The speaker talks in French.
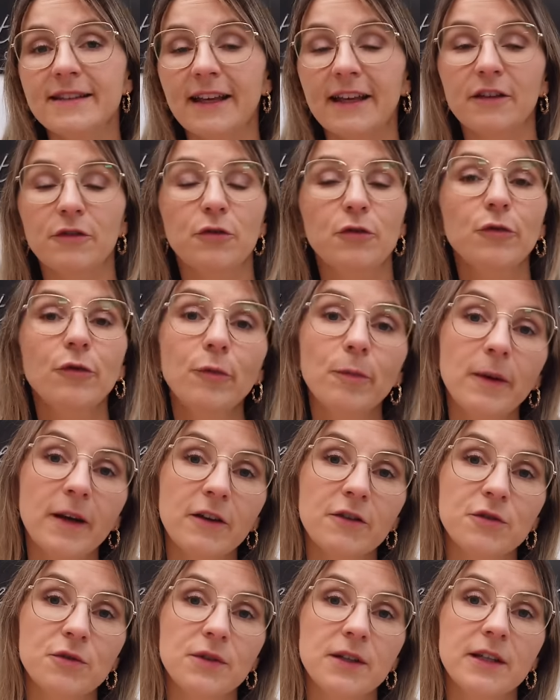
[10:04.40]
il serait
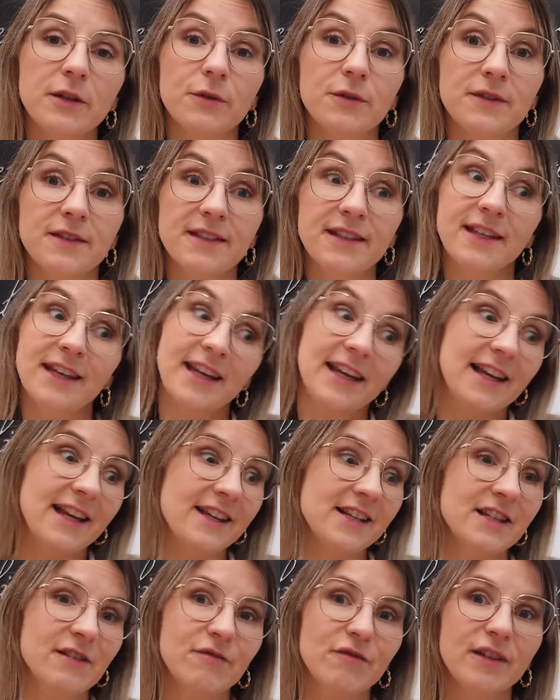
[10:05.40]
super joli aussi. Et
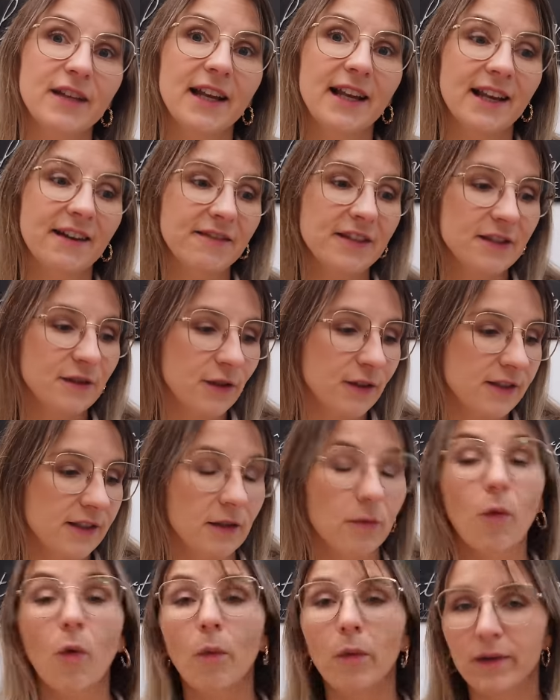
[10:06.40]
là, j'ai vu qu'elle l'avait
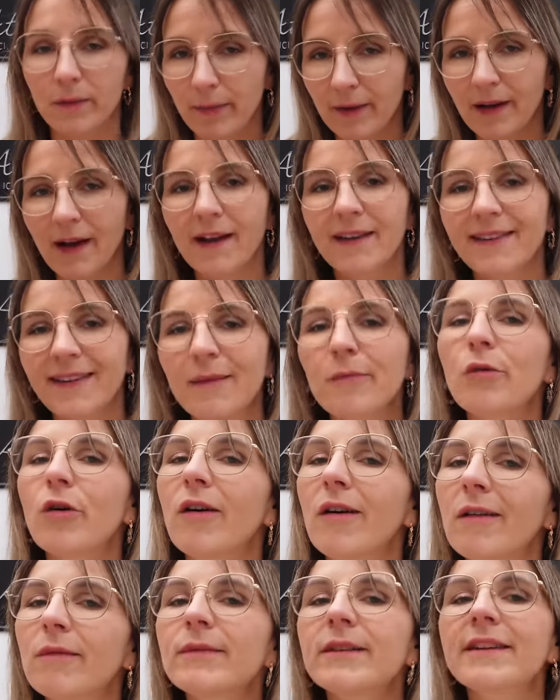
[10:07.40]
sorti. Bon, c'est pas grâce à moi,
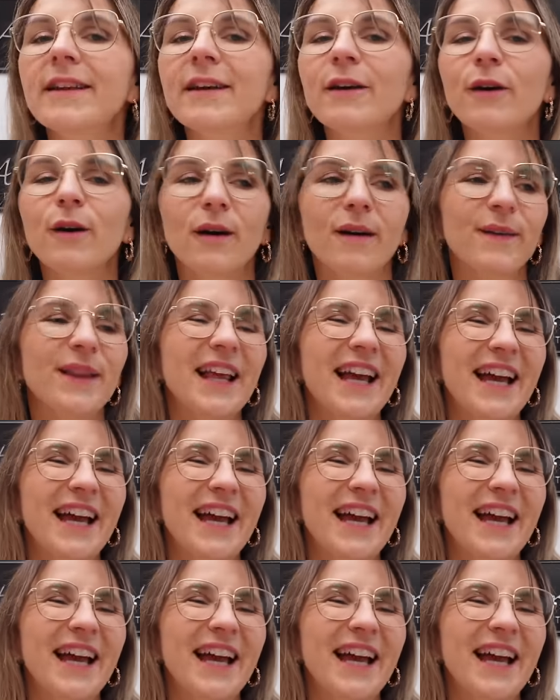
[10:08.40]
hein, on est d'accord.